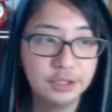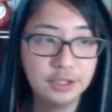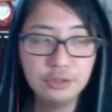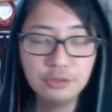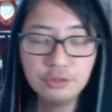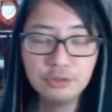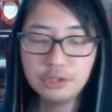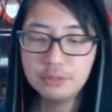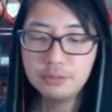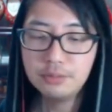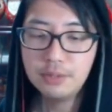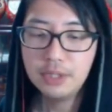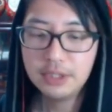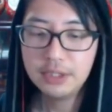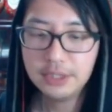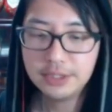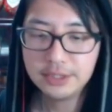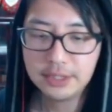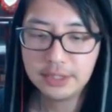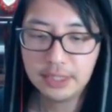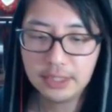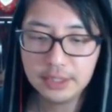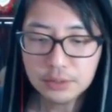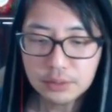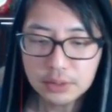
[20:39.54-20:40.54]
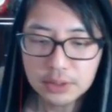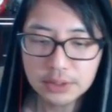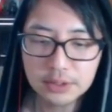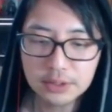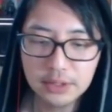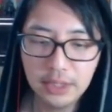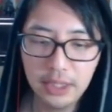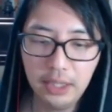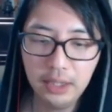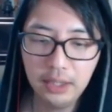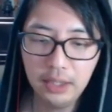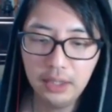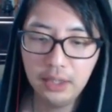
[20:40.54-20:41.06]
義乳縛りですか。そうで
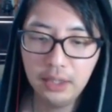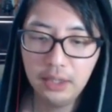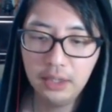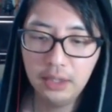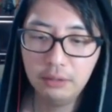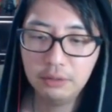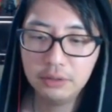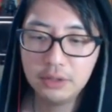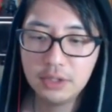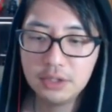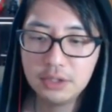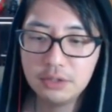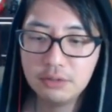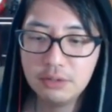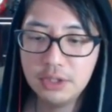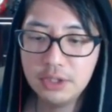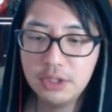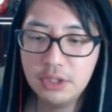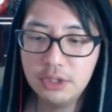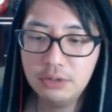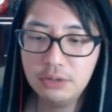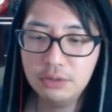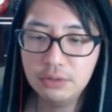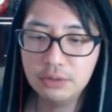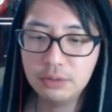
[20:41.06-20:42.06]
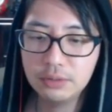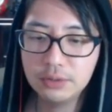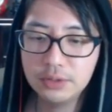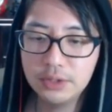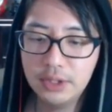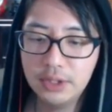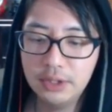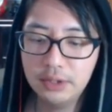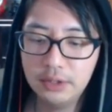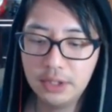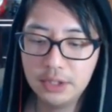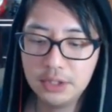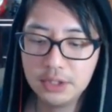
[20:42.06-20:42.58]
すね、私は義乳特
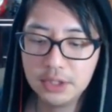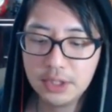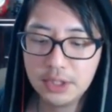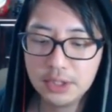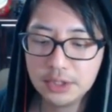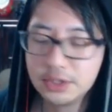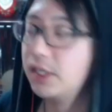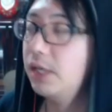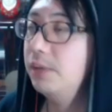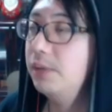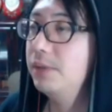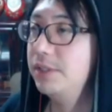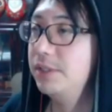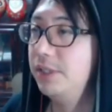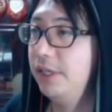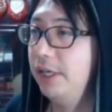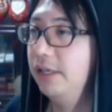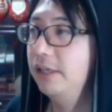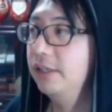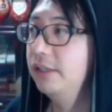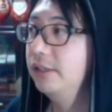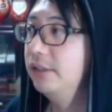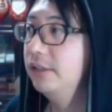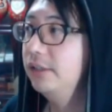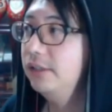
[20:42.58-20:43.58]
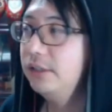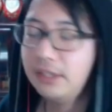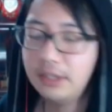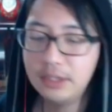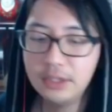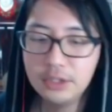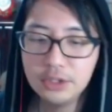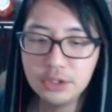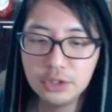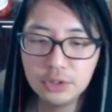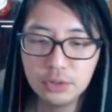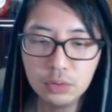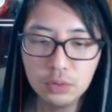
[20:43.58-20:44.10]
選隊しか使いません。で、
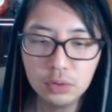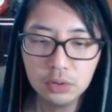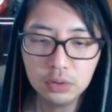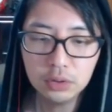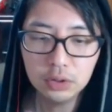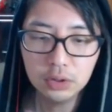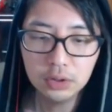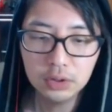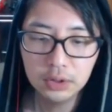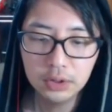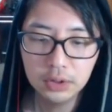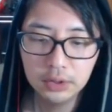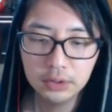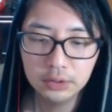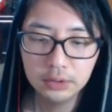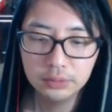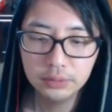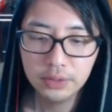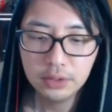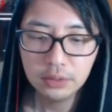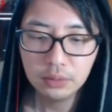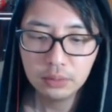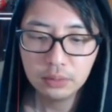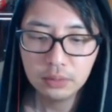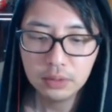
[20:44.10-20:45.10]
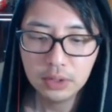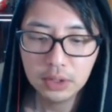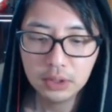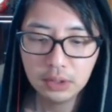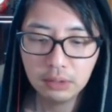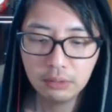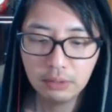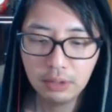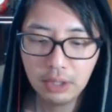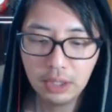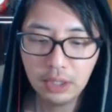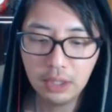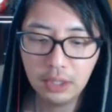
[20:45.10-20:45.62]
一応フレンドの
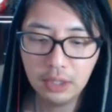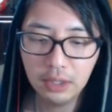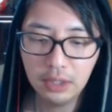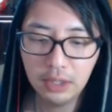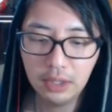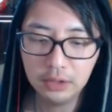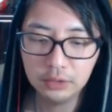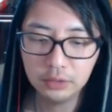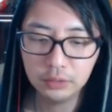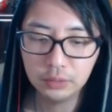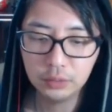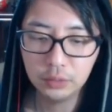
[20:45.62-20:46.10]
方は